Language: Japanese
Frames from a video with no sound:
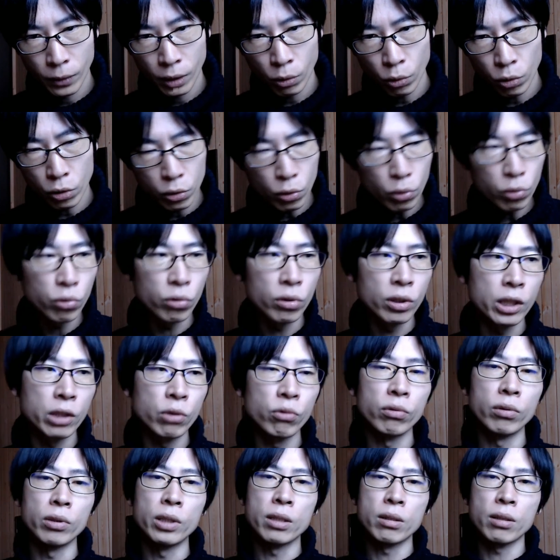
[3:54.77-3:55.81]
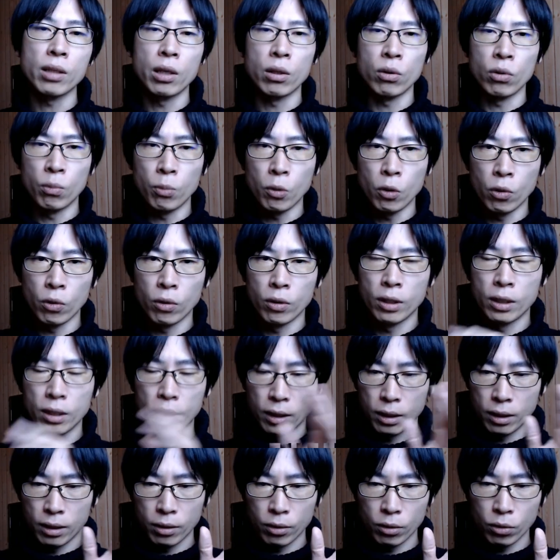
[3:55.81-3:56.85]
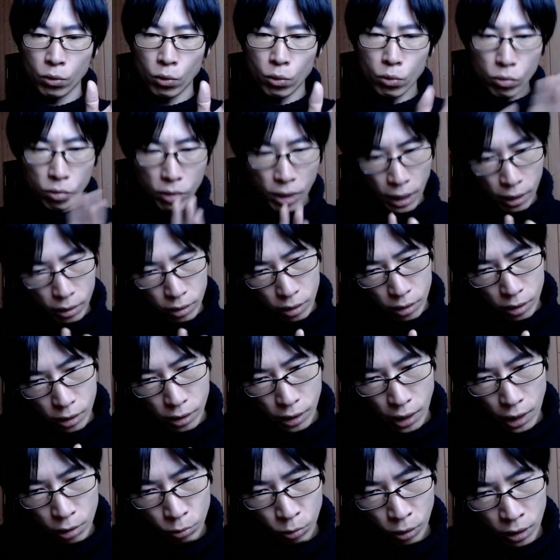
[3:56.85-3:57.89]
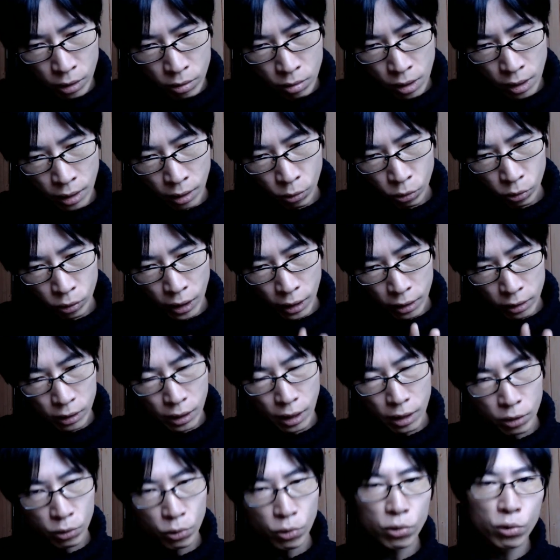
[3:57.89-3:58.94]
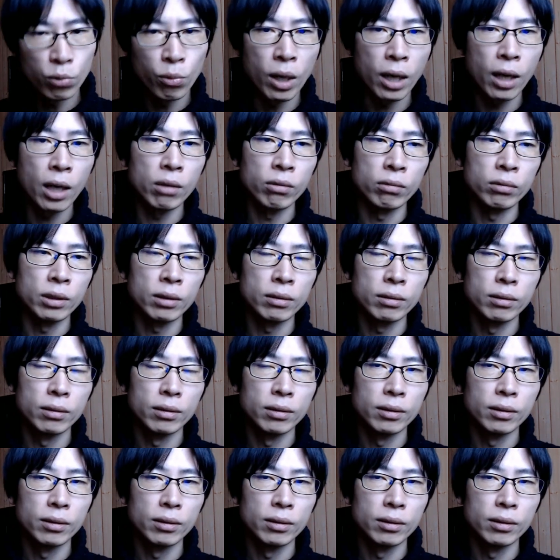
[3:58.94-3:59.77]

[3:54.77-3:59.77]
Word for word: これよく聞くんですけれども、この勘違いはですね、これ確かによくわかるんです。